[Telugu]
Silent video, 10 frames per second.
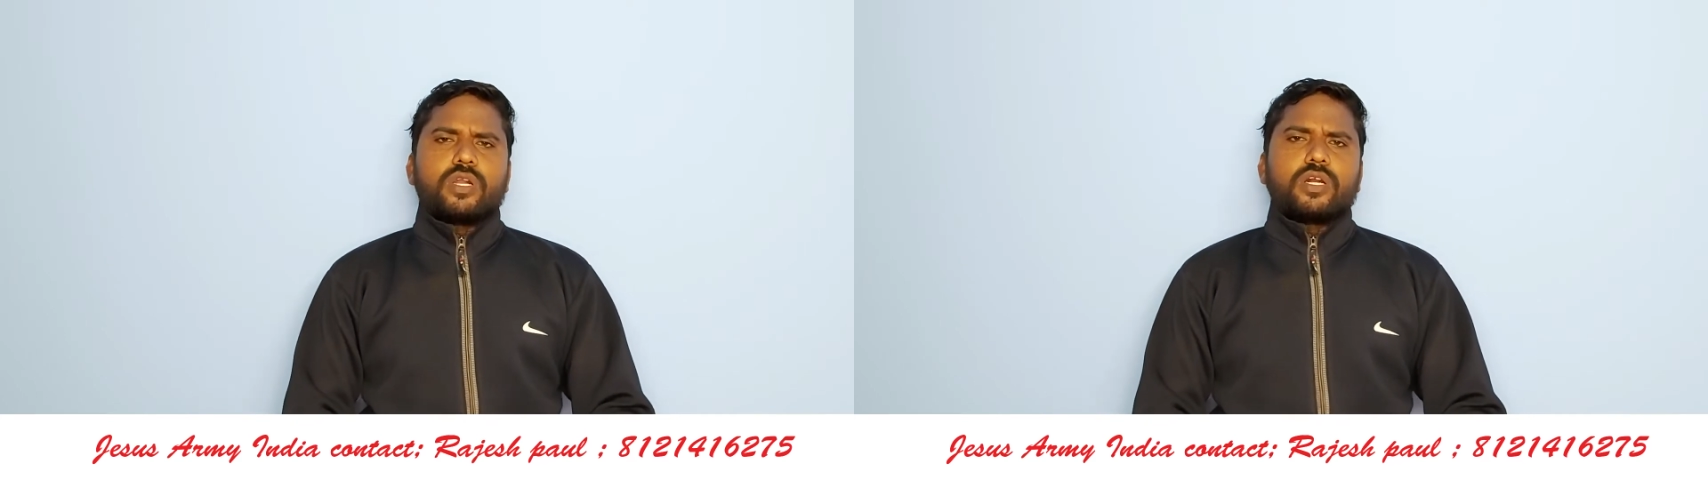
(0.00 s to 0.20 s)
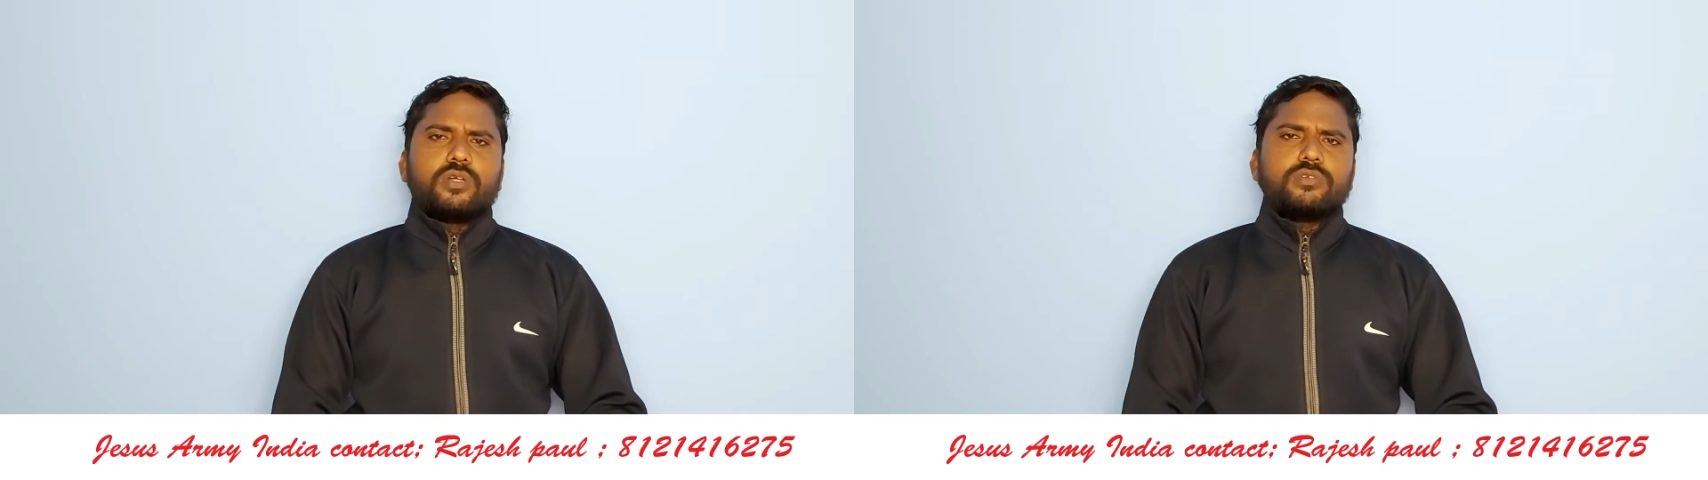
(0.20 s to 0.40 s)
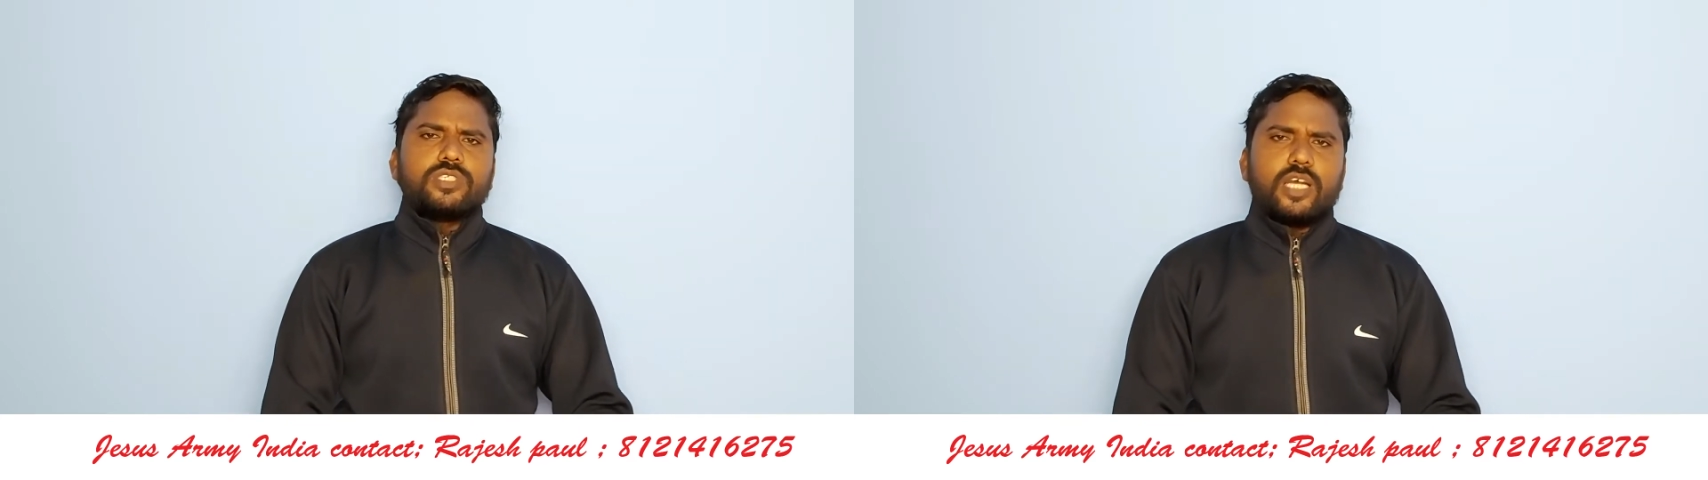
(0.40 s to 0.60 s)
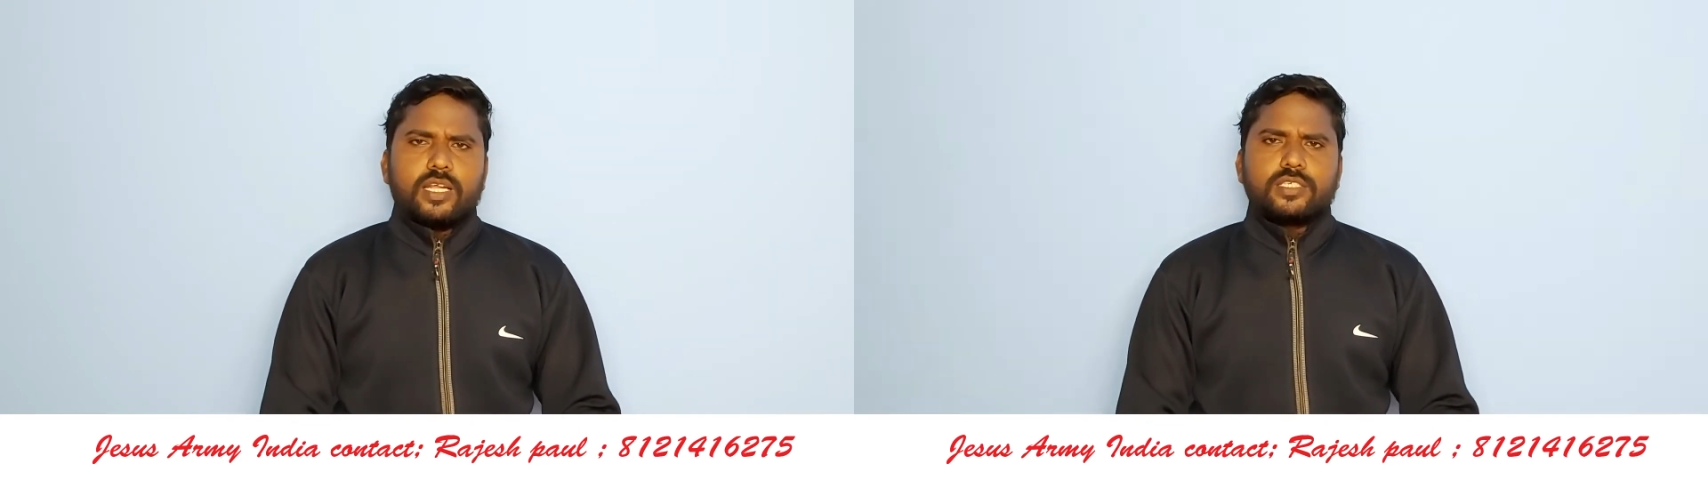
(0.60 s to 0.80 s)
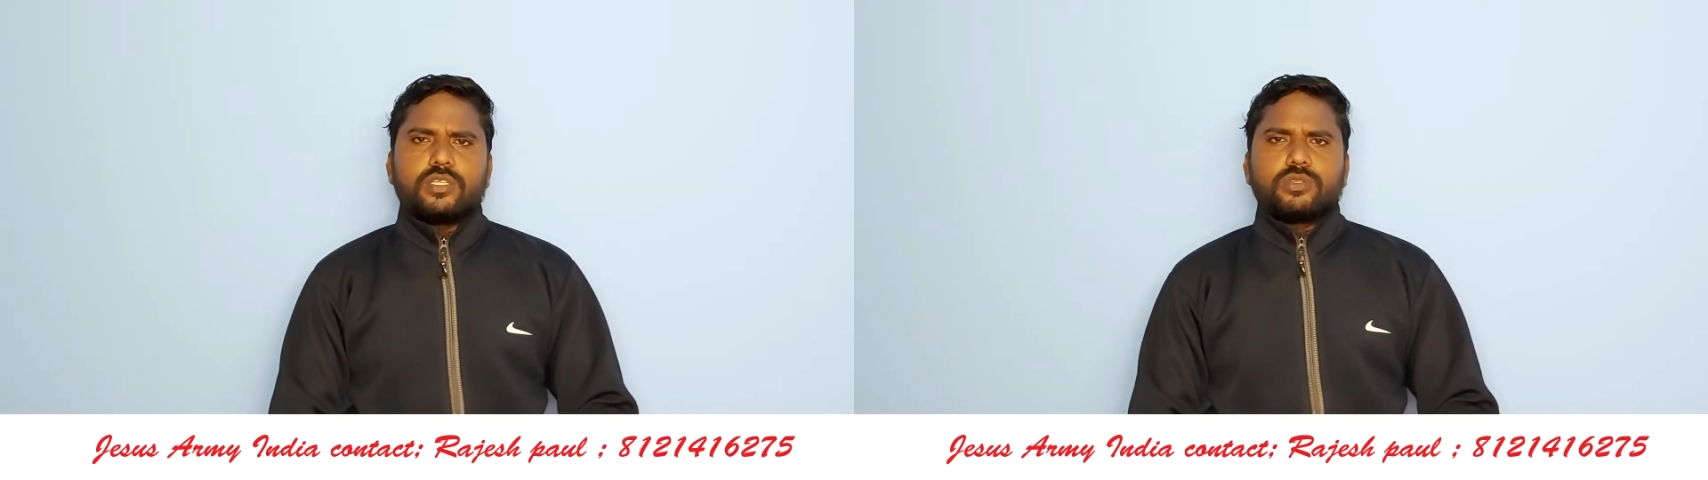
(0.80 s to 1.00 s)
దొరకడం
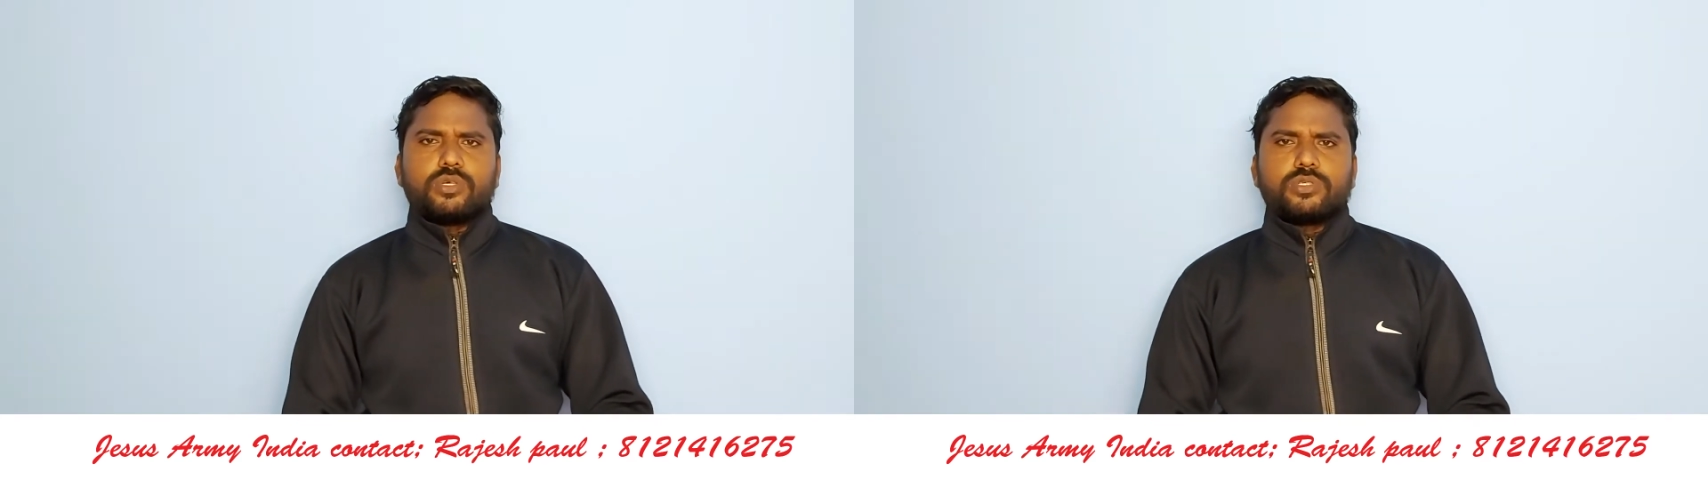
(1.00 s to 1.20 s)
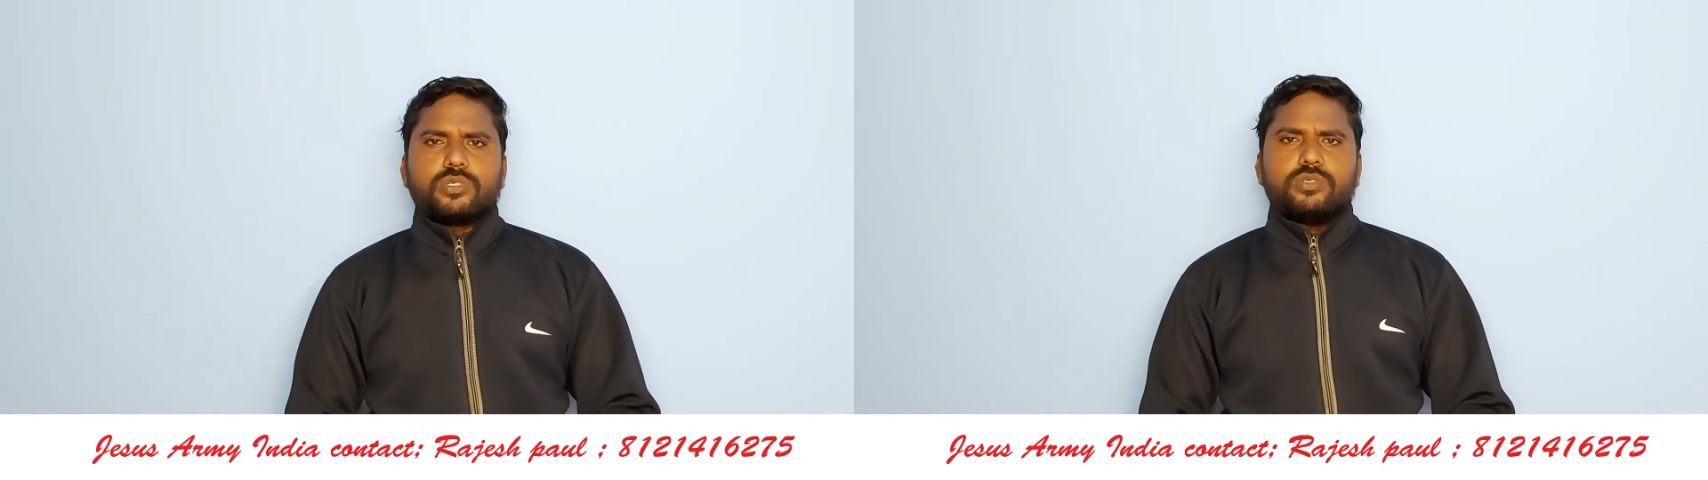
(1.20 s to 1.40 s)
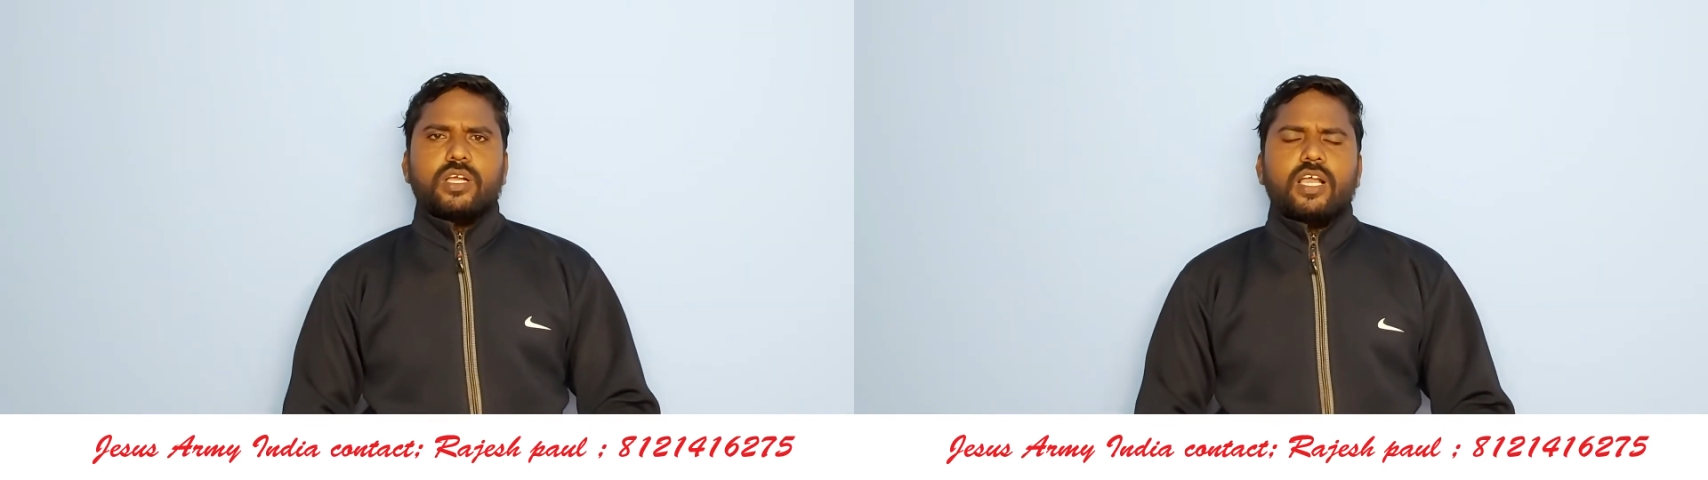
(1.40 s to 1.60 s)
చాలా సంతోషం